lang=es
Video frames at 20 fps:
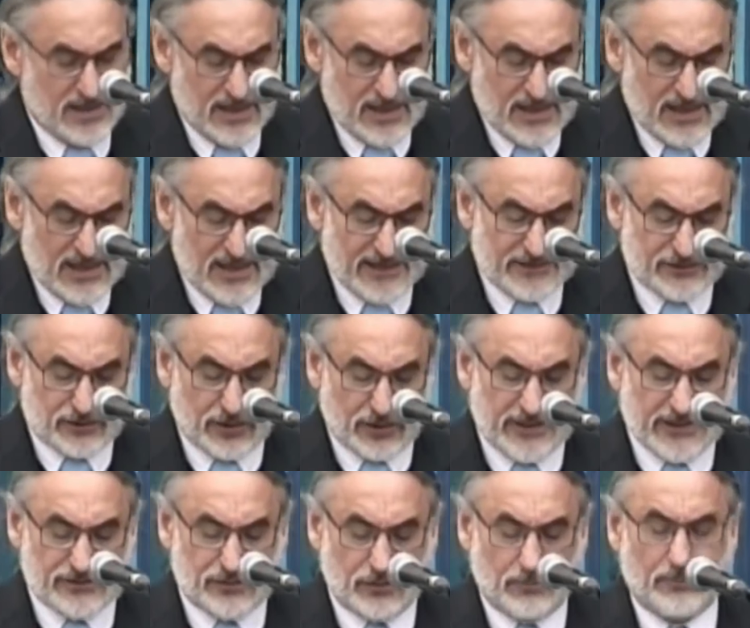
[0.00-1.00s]
La historia
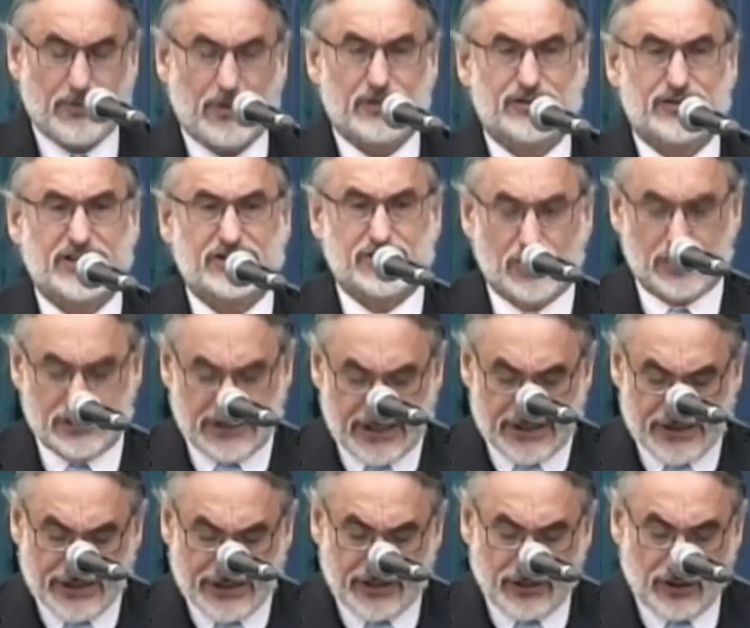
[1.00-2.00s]
es un proceso
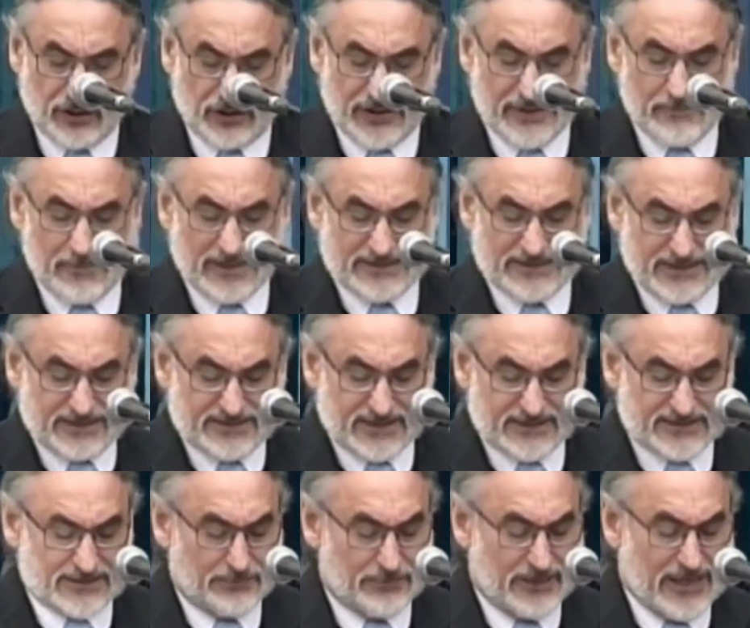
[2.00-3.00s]
teñido de
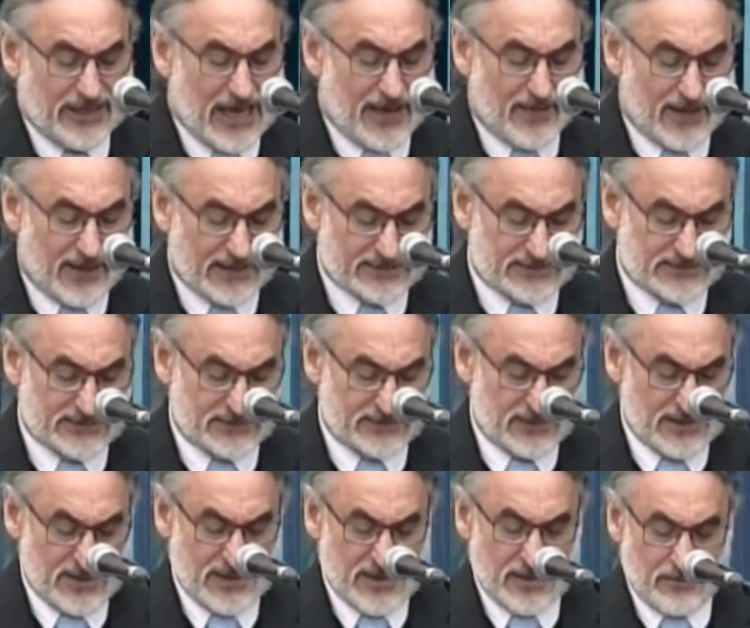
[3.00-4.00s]
matices y miradas,
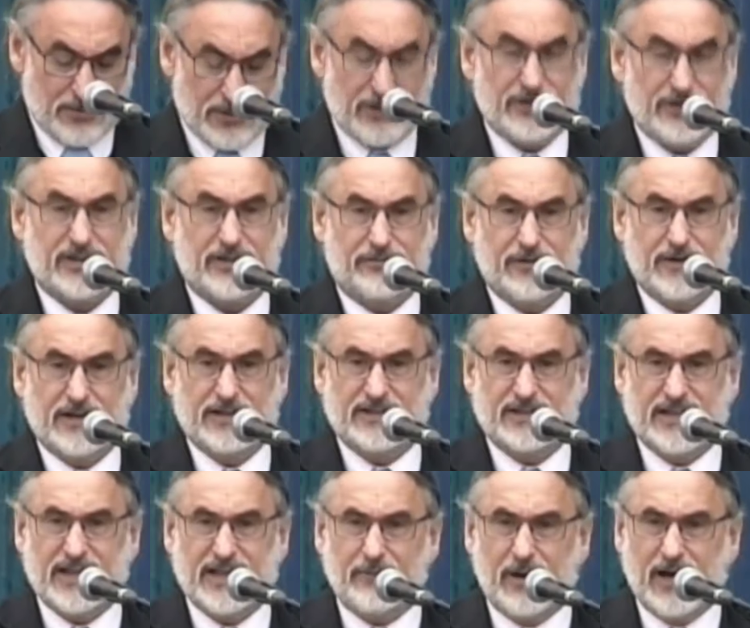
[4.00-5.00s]
pero en
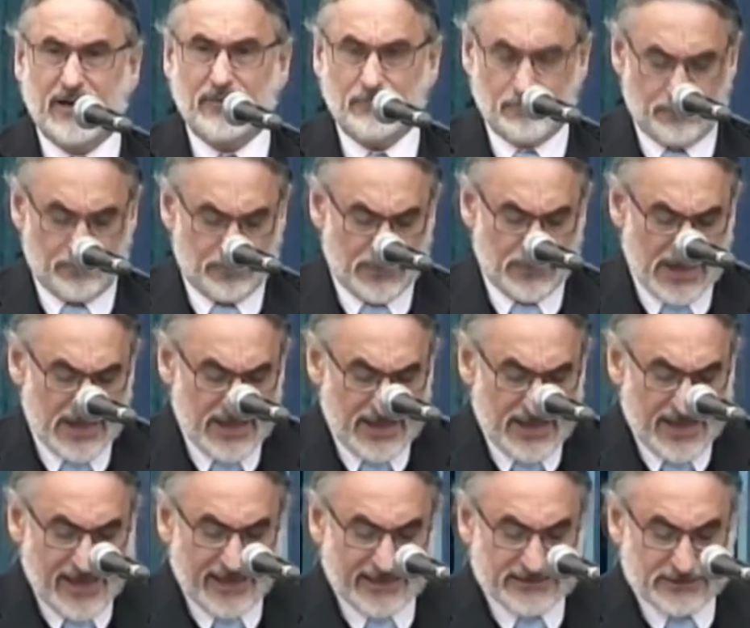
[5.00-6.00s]
definitiva
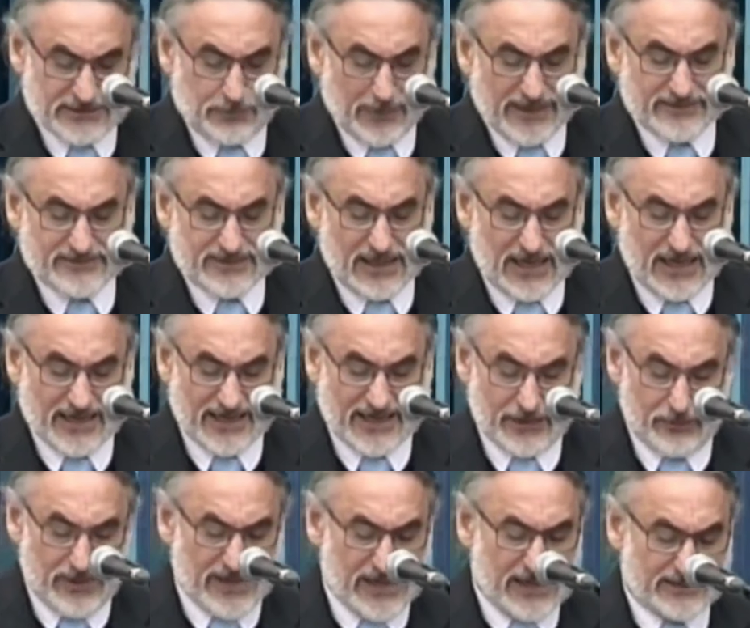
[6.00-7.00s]
expresa la
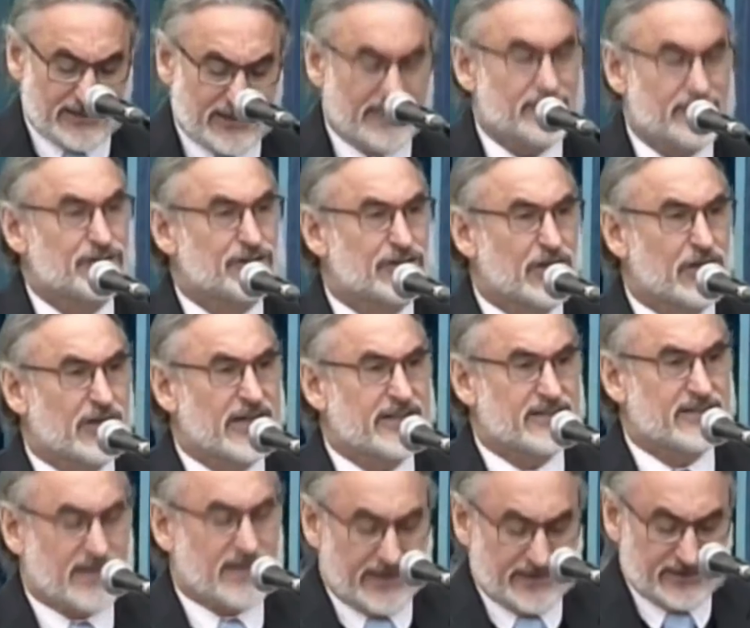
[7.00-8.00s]
genuina tensión
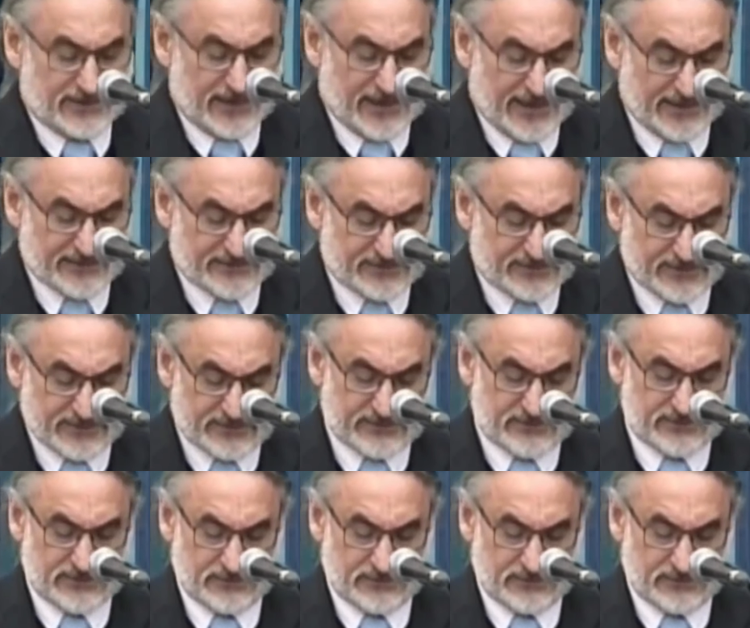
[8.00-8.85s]
entre intereses.